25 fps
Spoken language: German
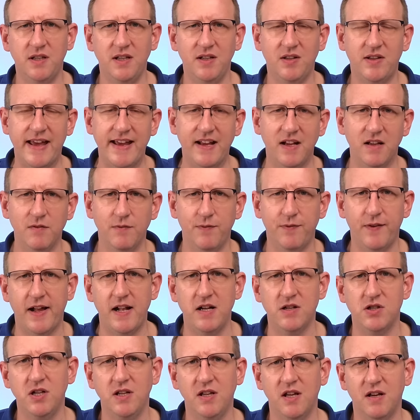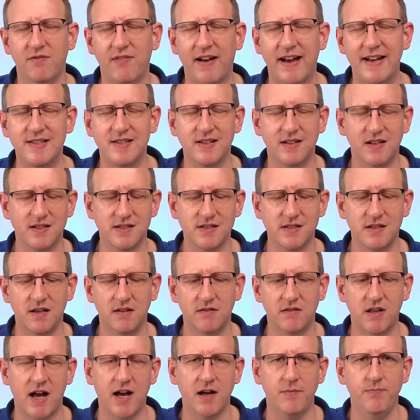die denken fälschlicherweise, dass
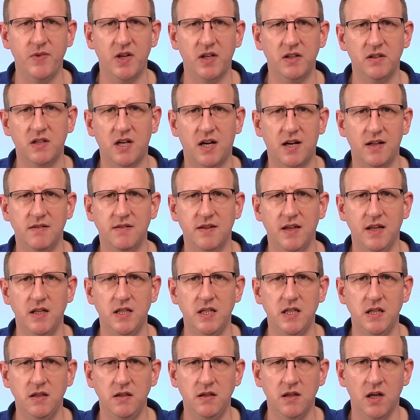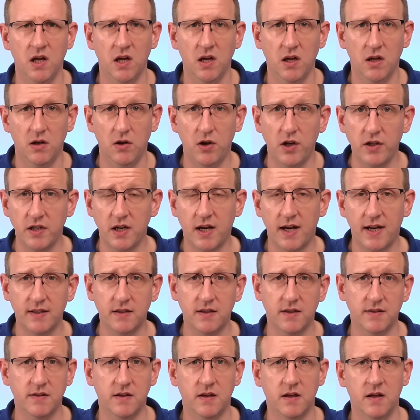der Darm dann tatsächlich Löcher
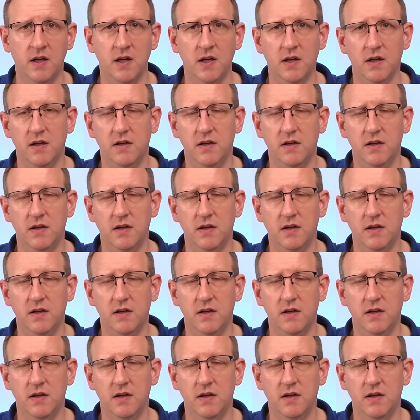hat, dass, er,